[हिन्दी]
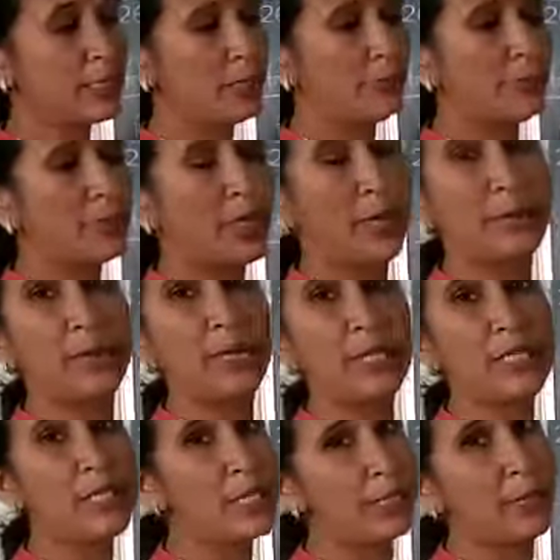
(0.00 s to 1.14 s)
कविता में
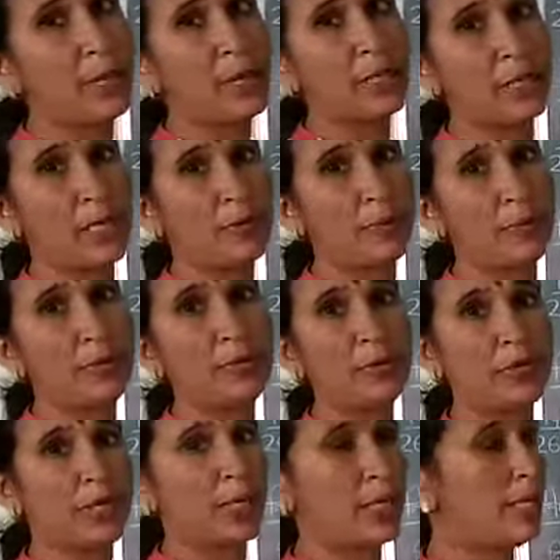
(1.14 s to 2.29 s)
इस निपात का प्रयोग
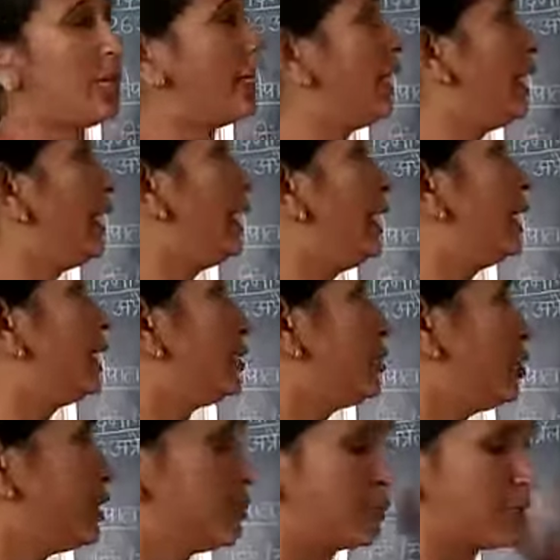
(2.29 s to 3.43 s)
किया गया है
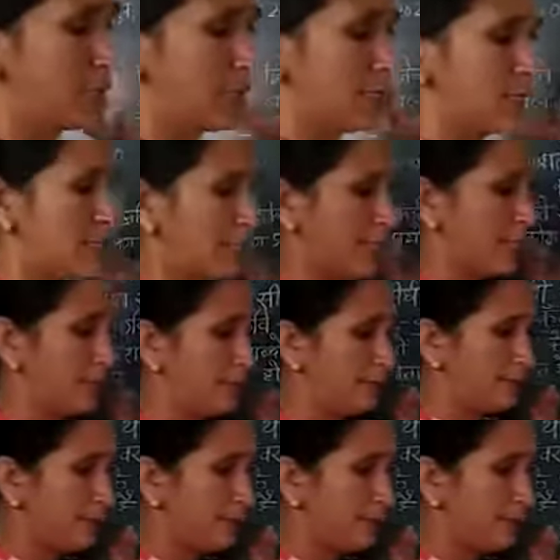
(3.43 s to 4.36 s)
जो इस प्रकार से है